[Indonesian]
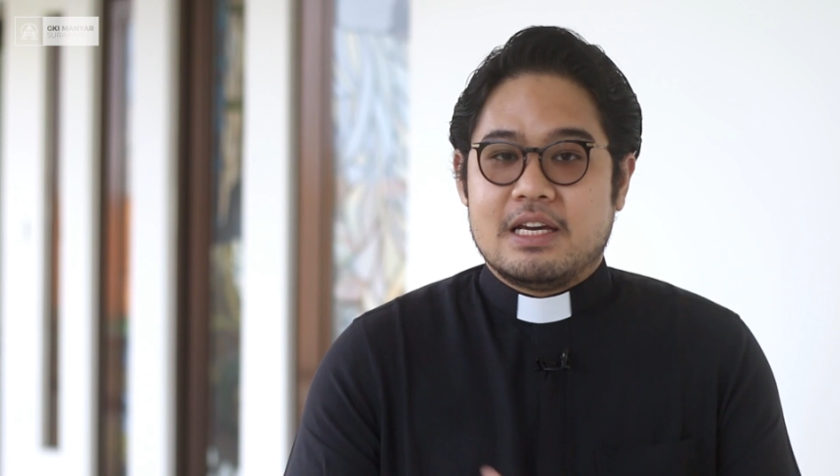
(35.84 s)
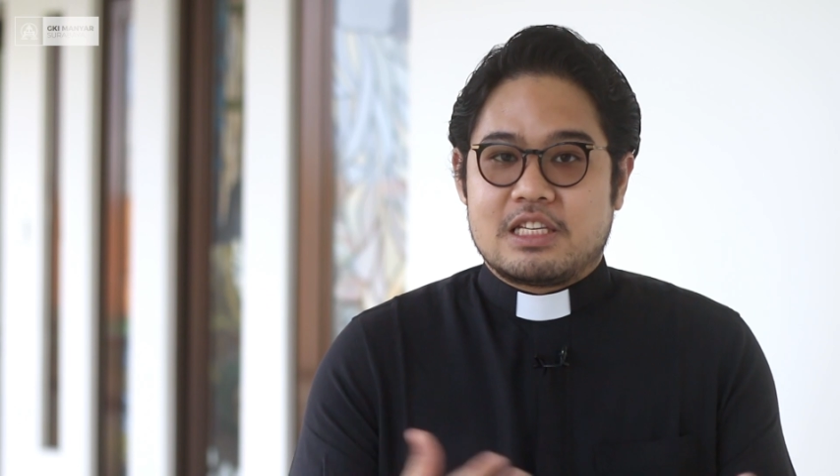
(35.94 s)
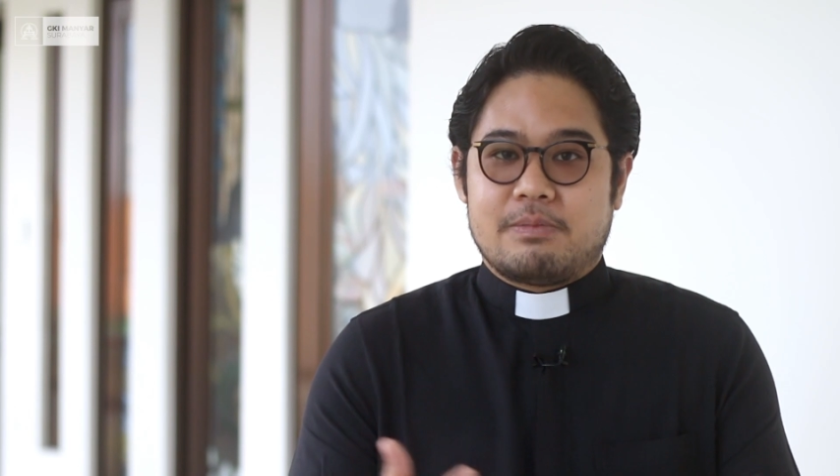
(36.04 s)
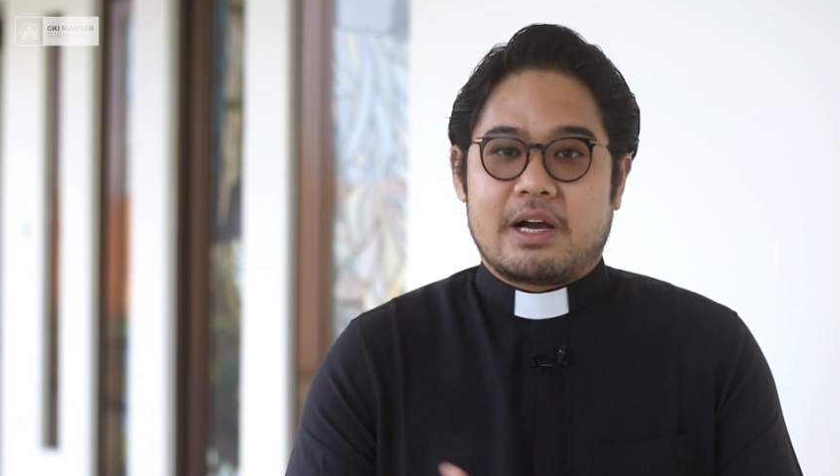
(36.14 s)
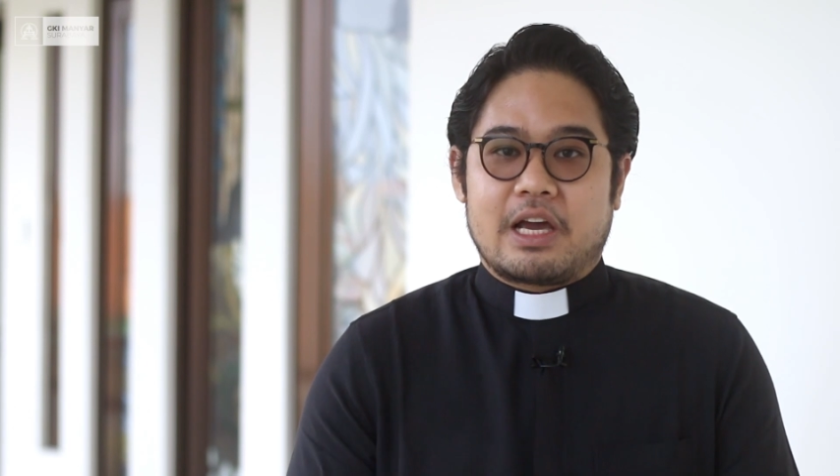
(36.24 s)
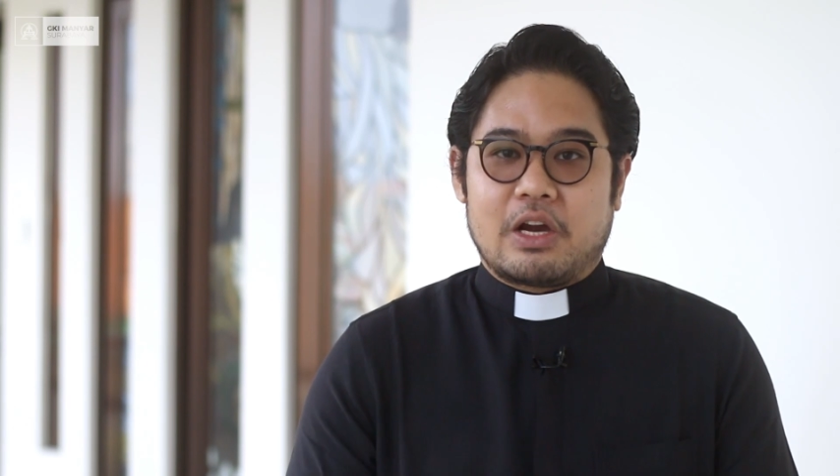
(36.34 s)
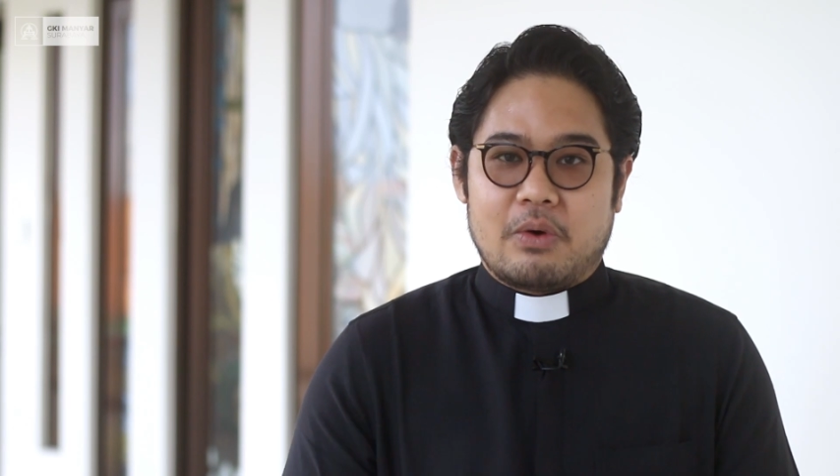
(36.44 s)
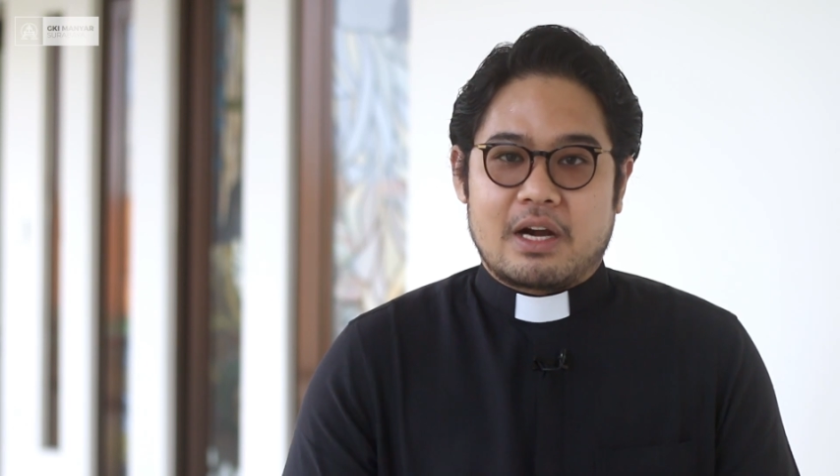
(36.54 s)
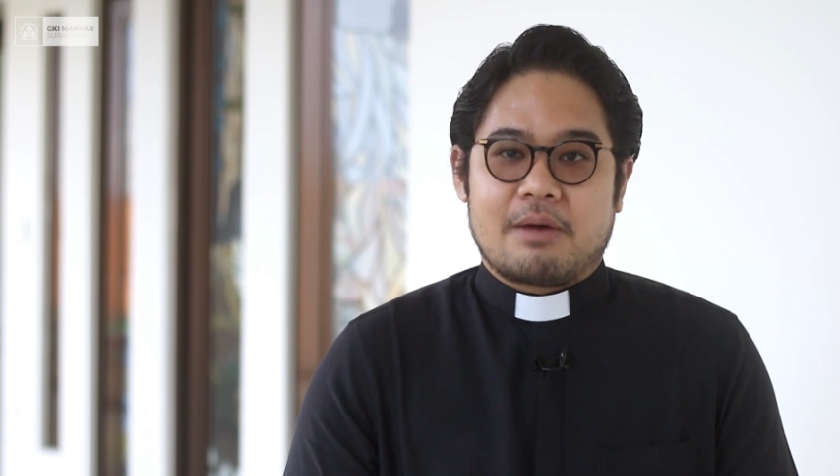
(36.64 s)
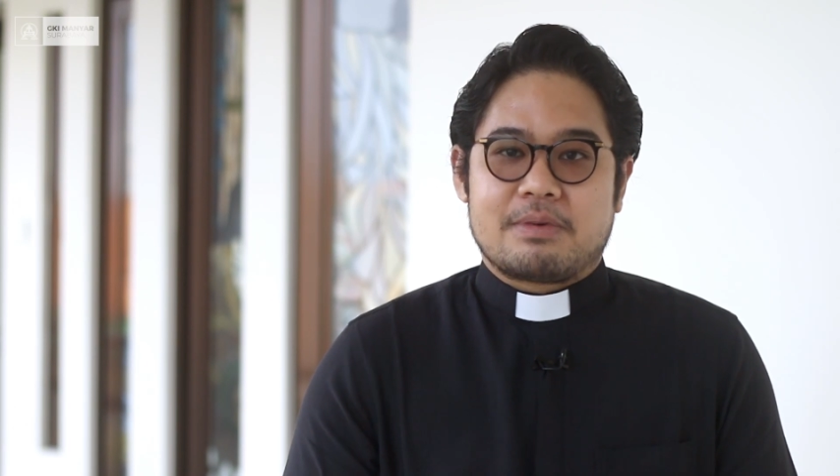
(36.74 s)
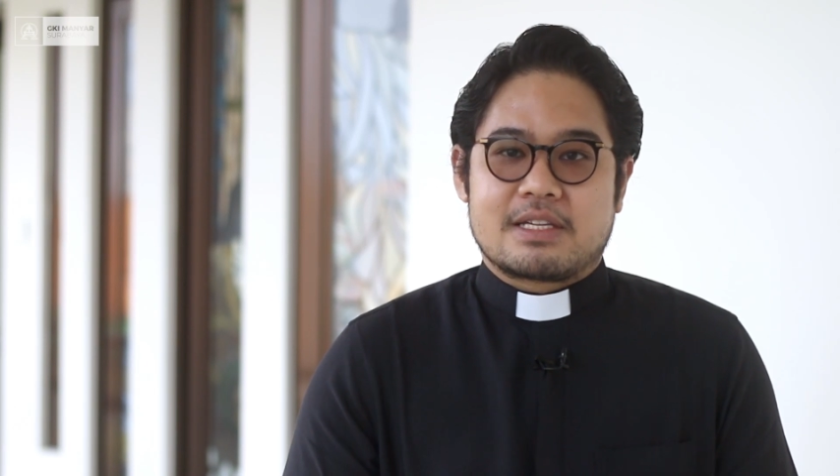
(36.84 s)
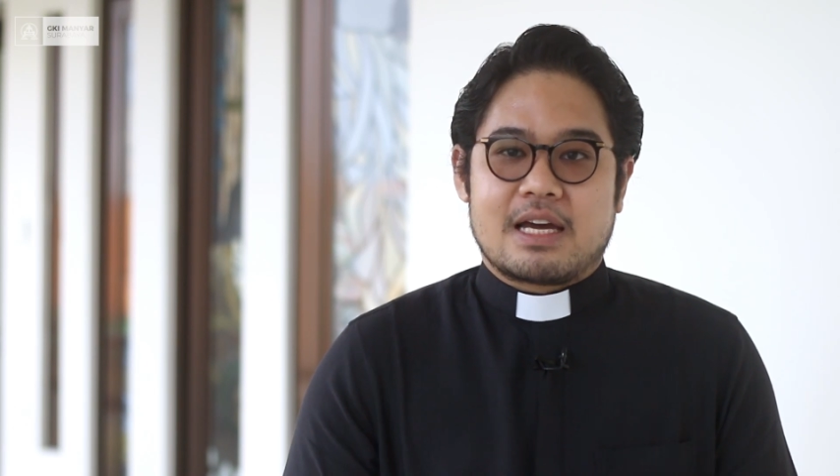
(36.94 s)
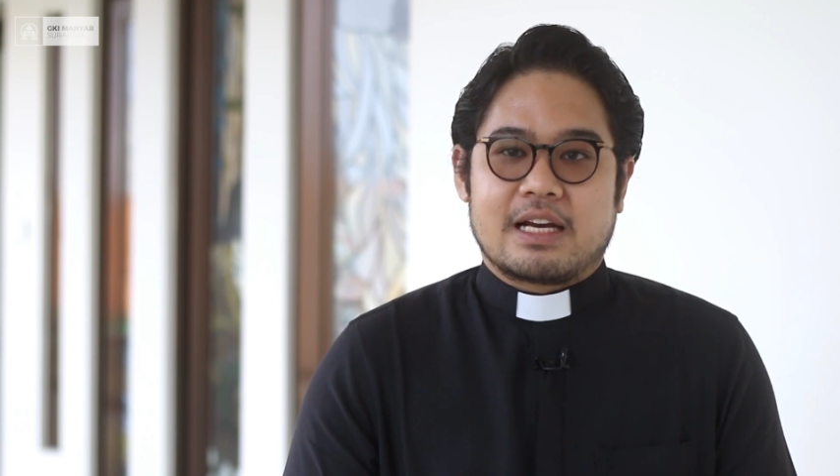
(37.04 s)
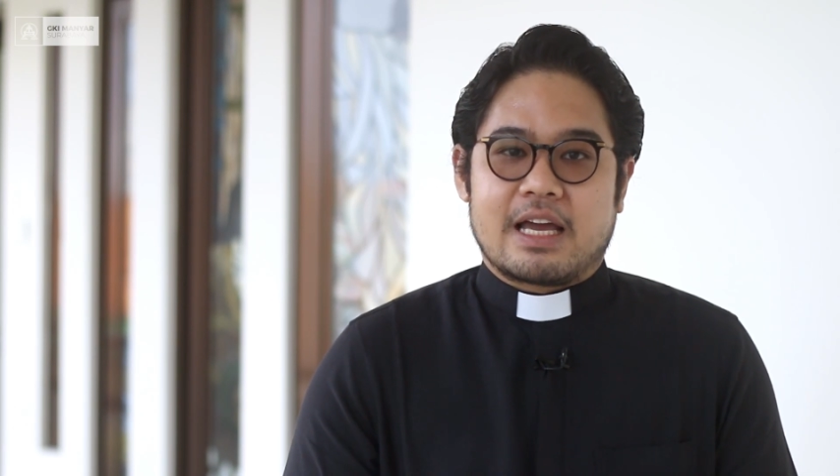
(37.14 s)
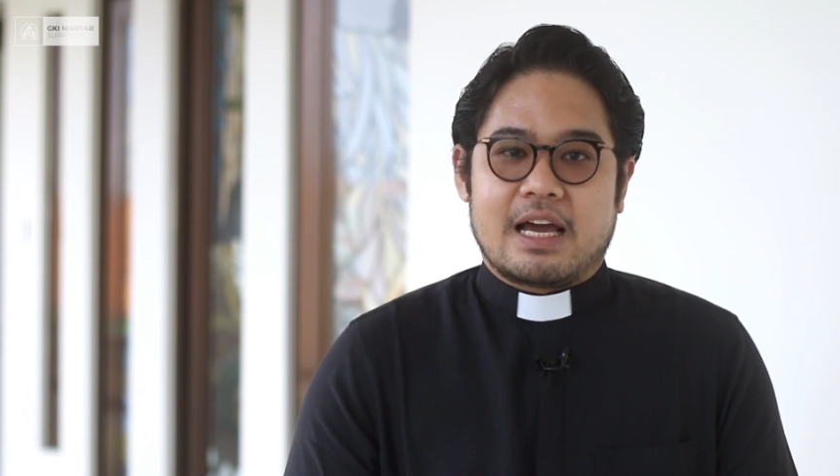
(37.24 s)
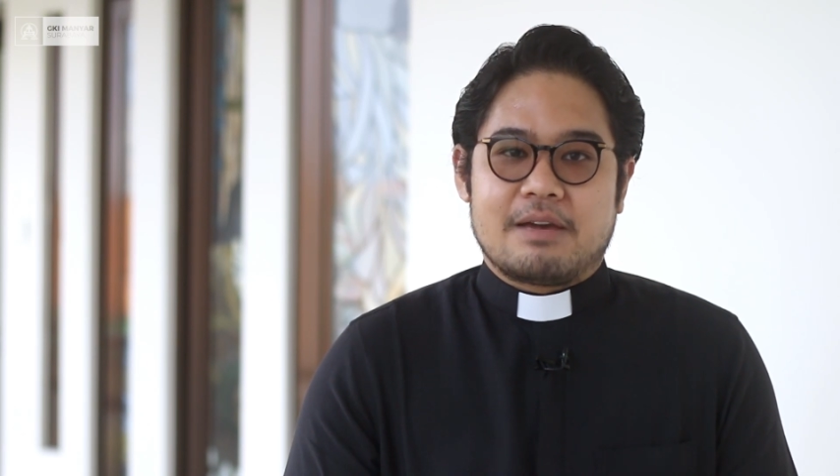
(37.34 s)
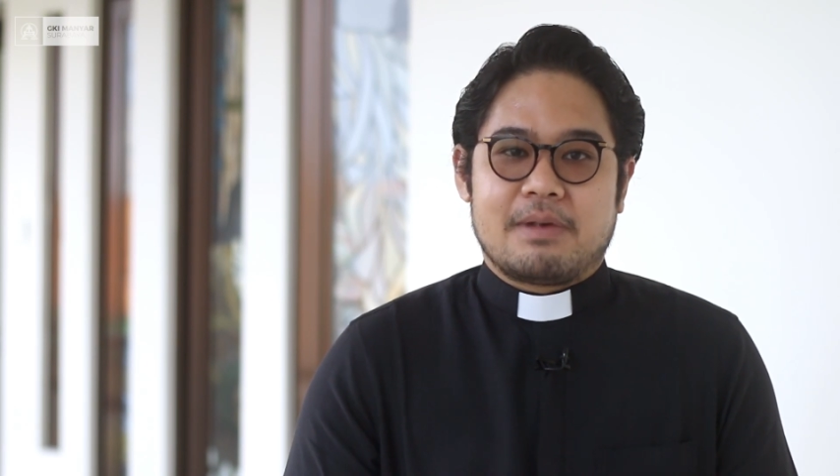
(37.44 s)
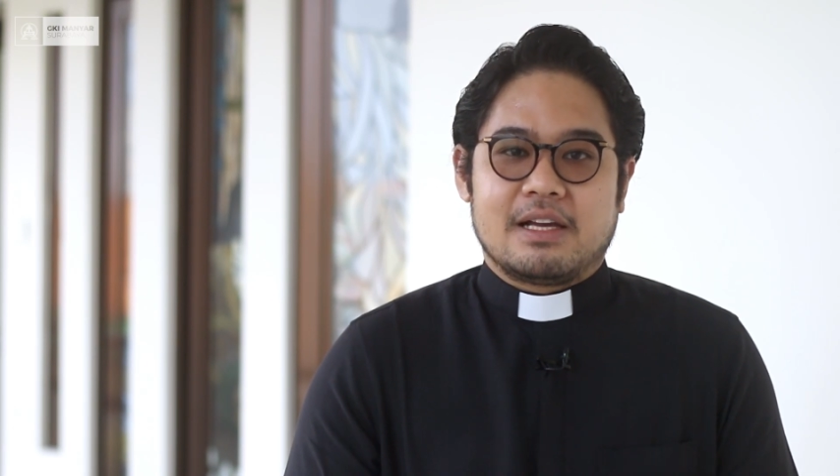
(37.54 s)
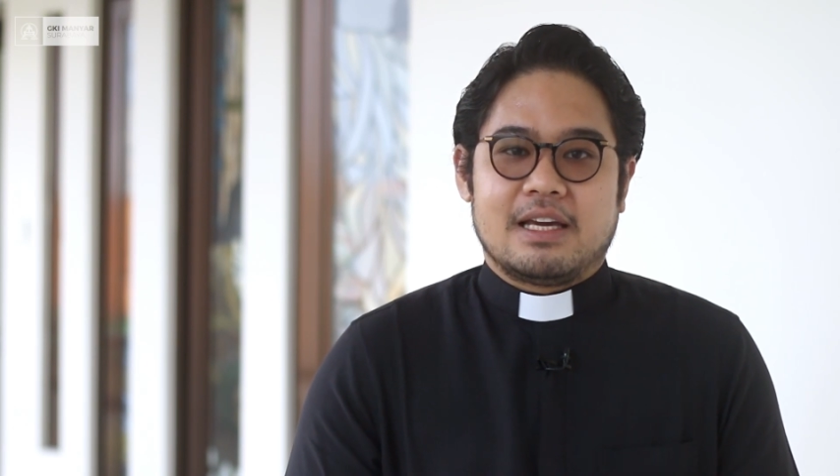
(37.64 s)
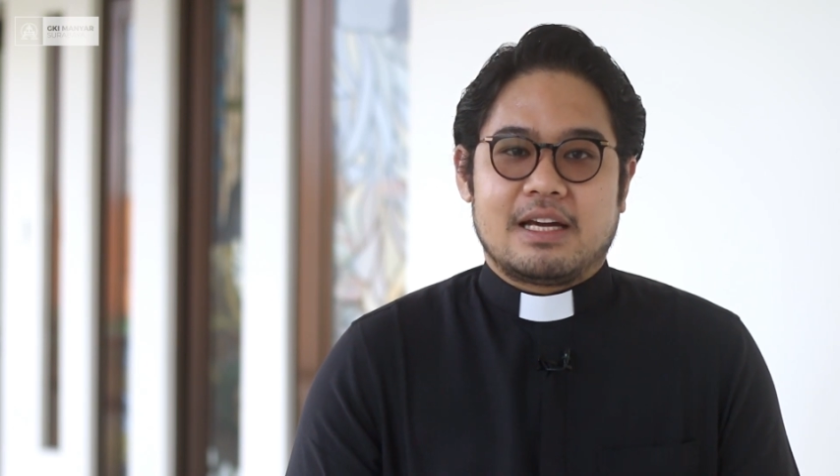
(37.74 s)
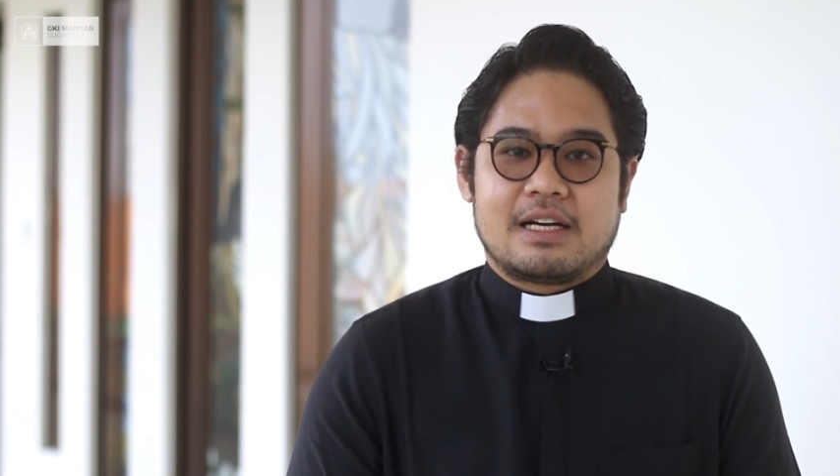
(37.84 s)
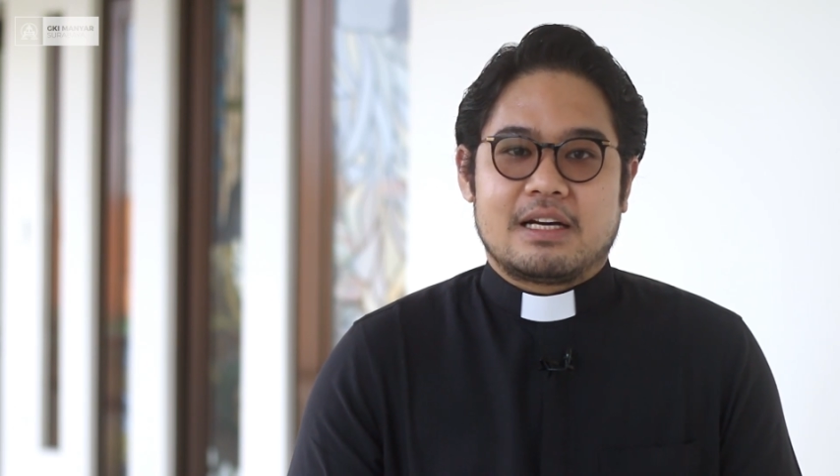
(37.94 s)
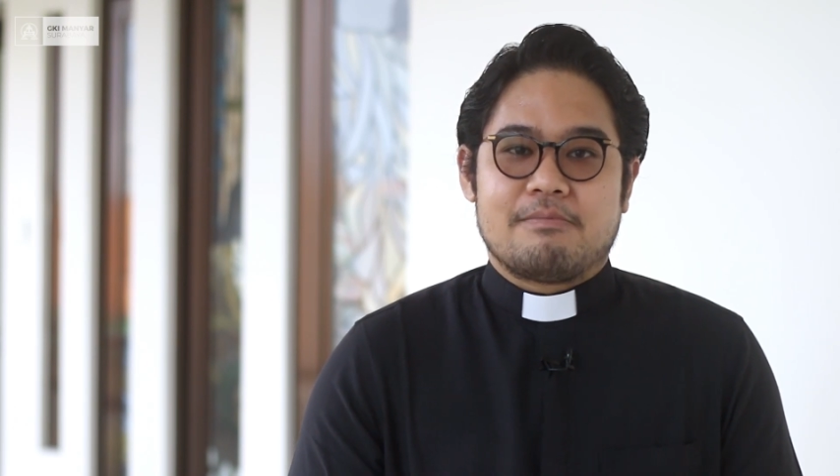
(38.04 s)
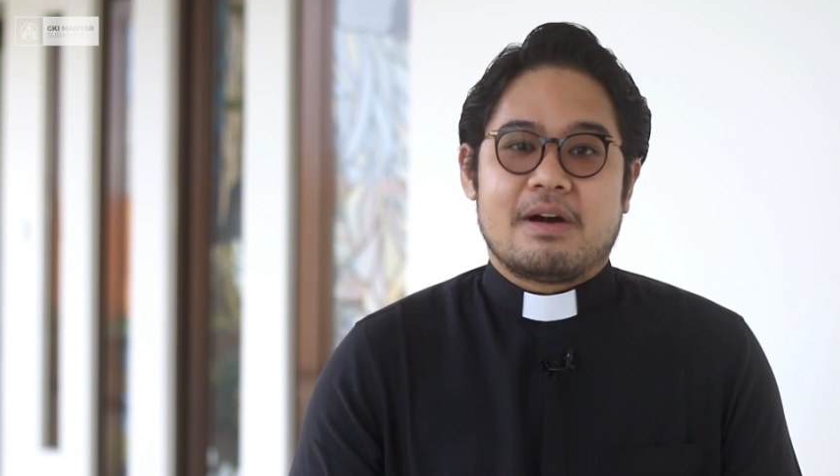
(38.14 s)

Sebagai keluarga besar GKI Manyar,